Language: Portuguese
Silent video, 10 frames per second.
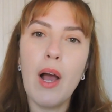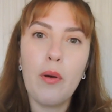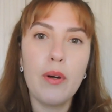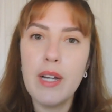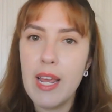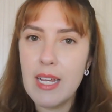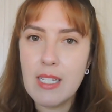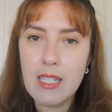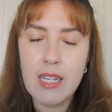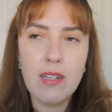acordei
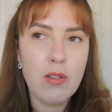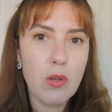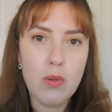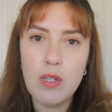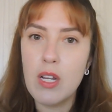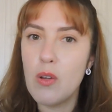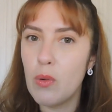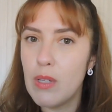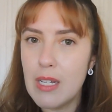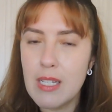assim, sou
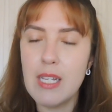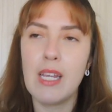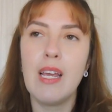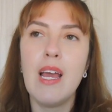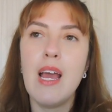ciliuda assim.